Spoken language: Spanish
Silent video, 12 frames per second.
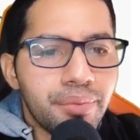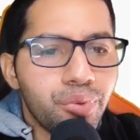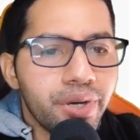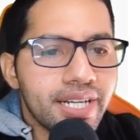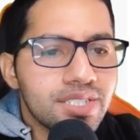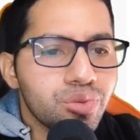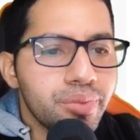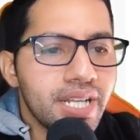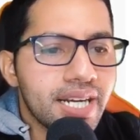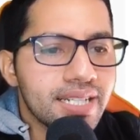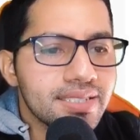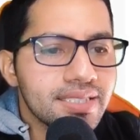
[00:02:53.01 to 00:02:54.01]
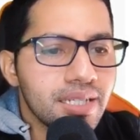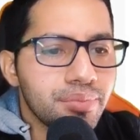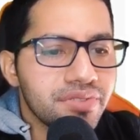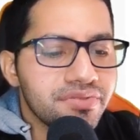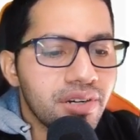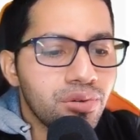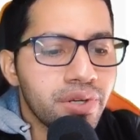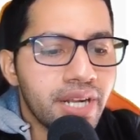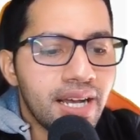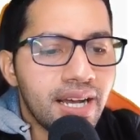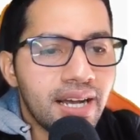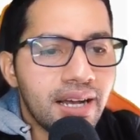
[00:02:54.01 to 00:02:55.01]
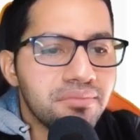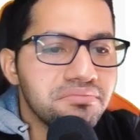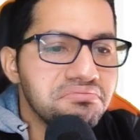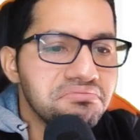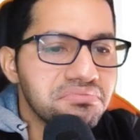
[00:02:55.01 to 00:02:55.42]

¿Me puede resumir la reseña, por favor? A...